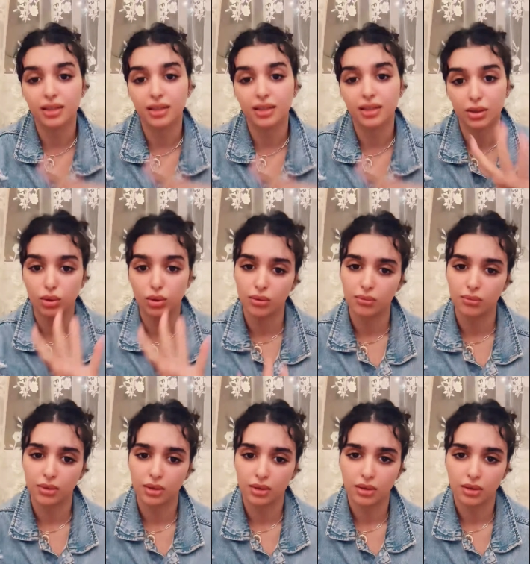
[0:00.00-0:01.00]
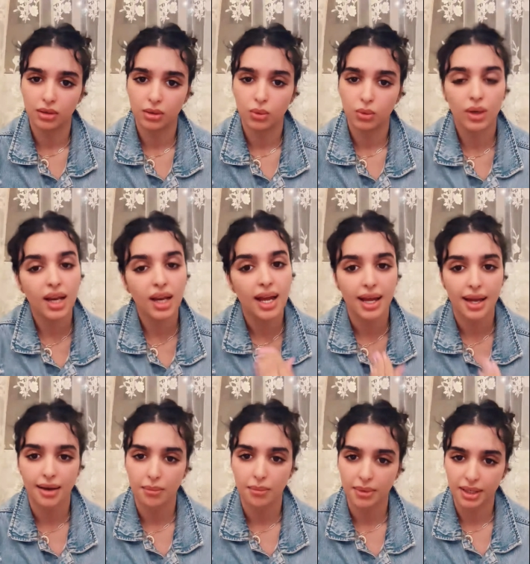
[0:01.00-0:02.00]
كده الله يسعدكم
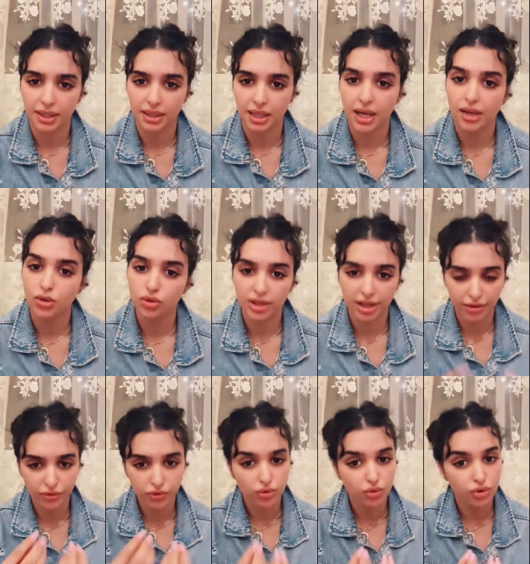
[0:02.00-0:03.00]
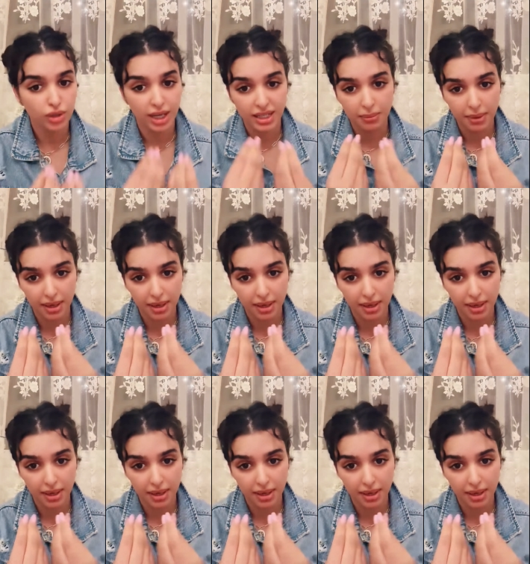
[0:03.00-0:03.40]
والله انا مريضة انتوا تعرفون شو